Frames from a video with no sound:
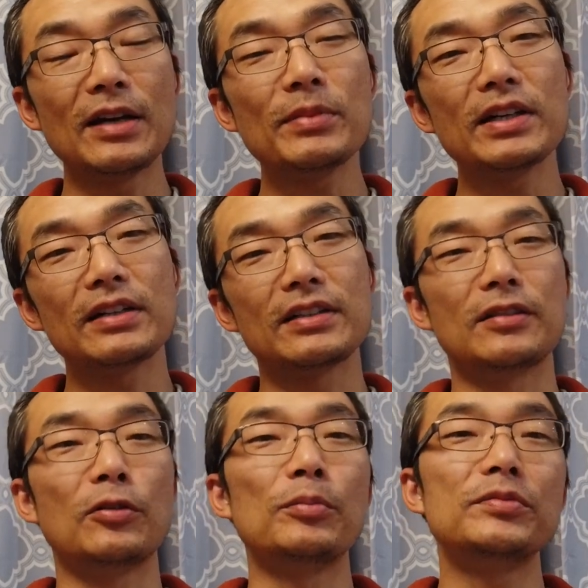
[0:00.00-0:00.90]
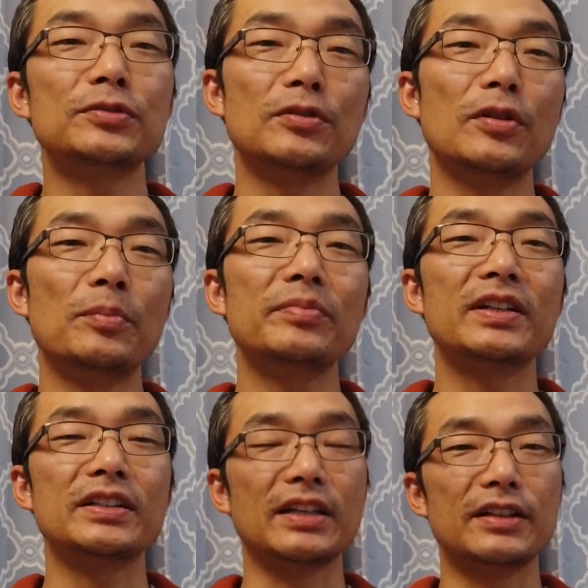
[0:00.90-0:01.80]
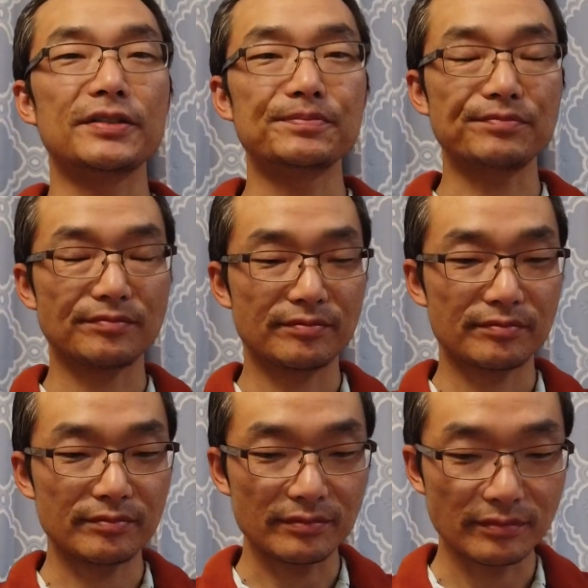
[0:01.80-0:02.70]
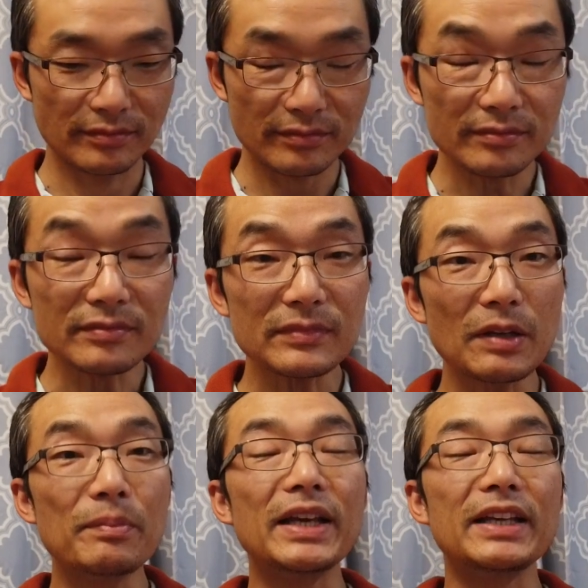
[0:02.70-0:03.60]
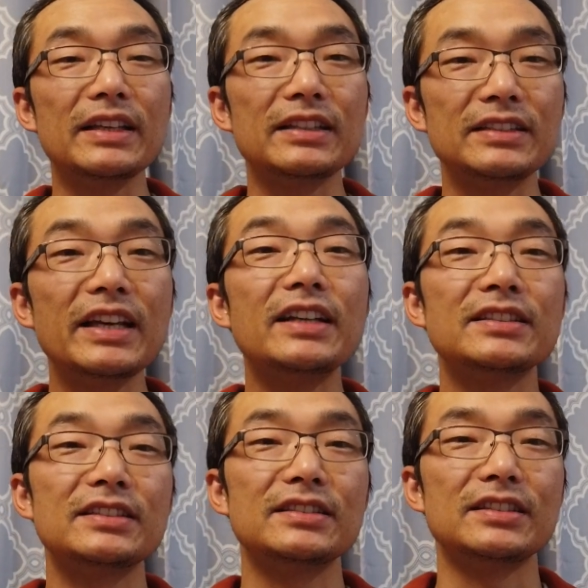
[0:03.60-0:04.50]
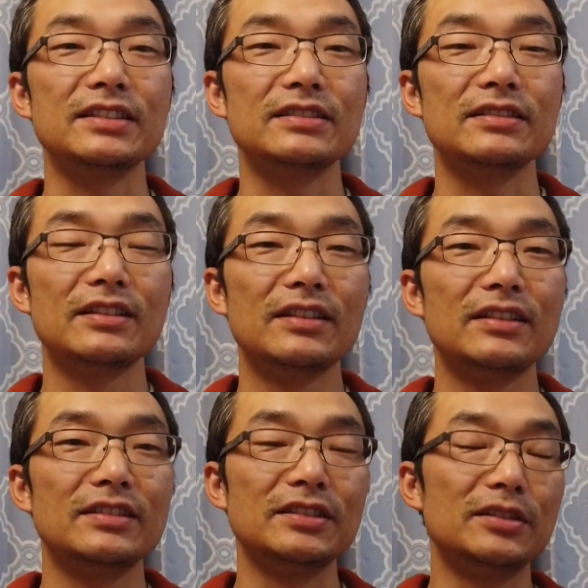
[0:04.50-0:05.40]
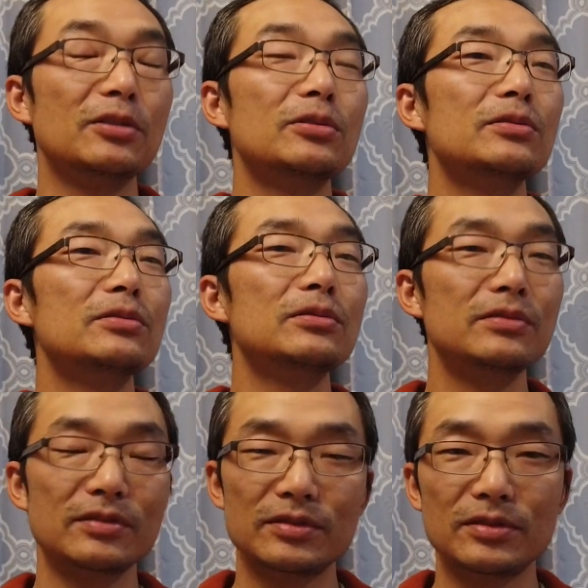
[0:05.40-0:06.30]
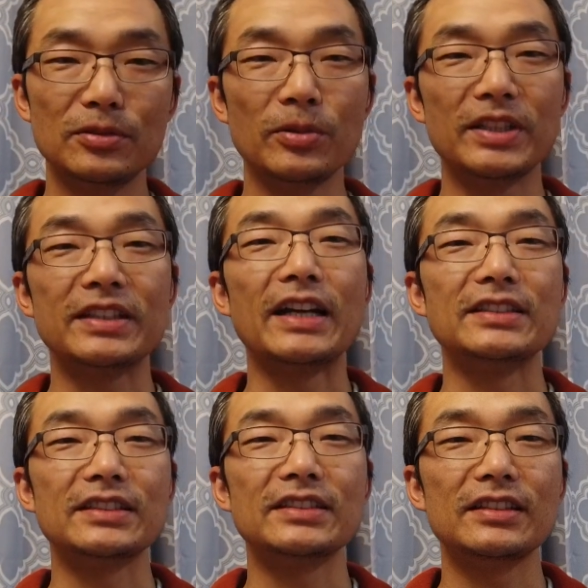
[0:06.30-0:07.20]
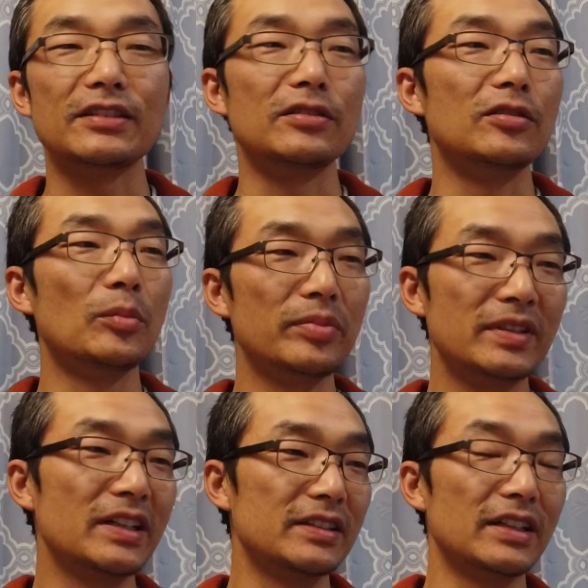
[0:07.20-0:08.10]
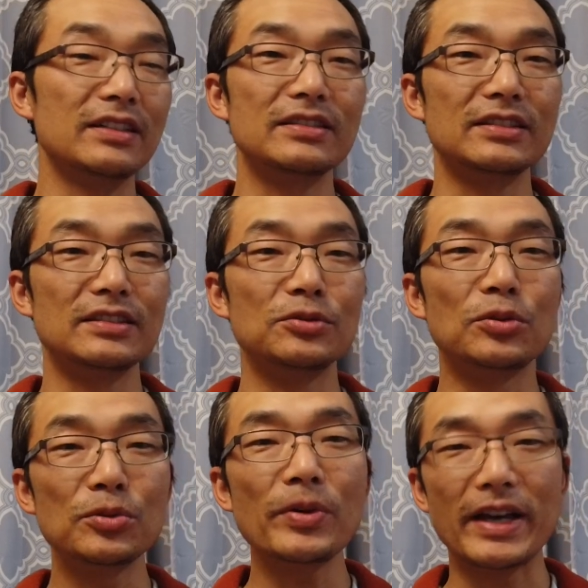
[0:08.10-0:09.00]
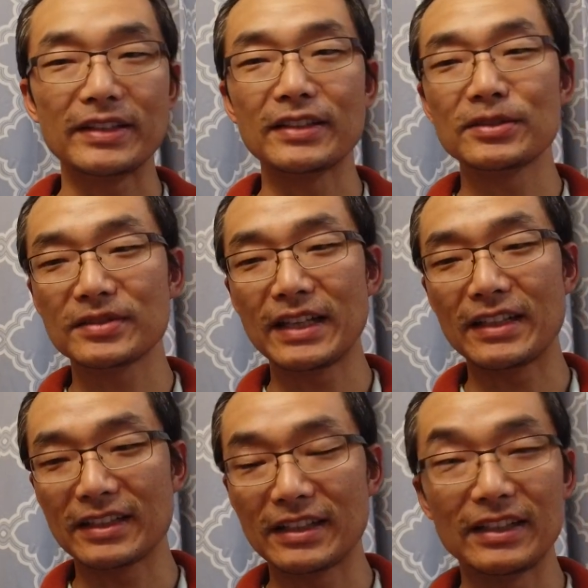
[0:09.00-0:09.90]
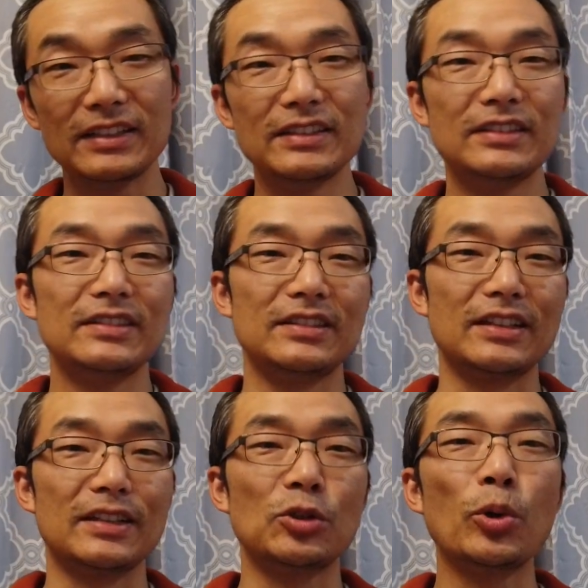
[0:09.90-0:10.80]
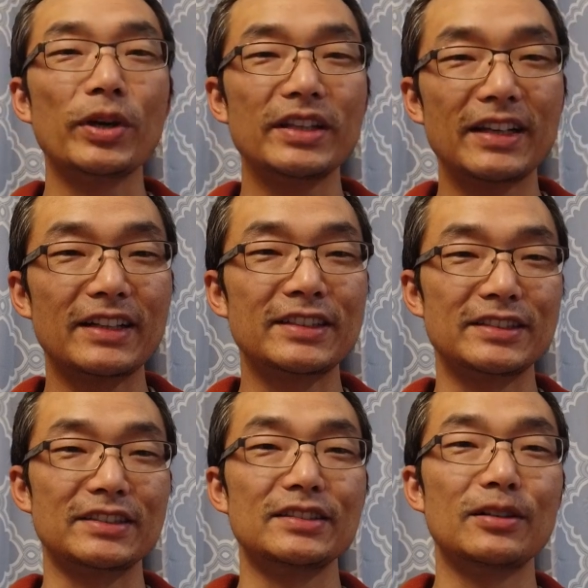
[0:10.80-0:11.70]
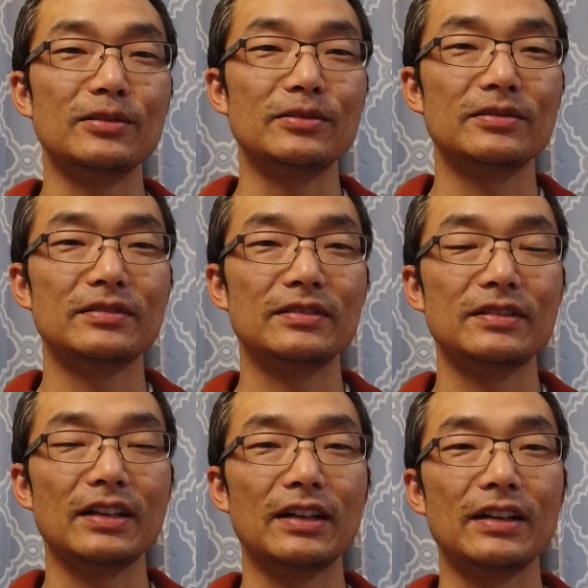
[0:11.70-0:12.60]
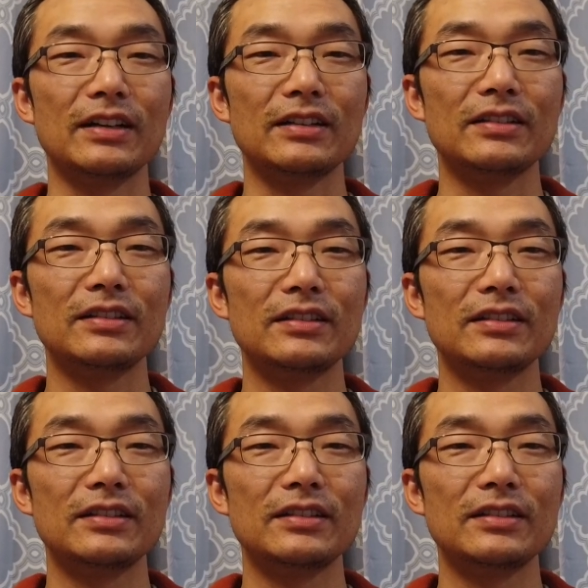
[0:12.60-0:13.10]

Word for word: 那么我们说，不可能每一件事情你都。会产生心流，不可能你永远的就在这个这个推那个石头，啊，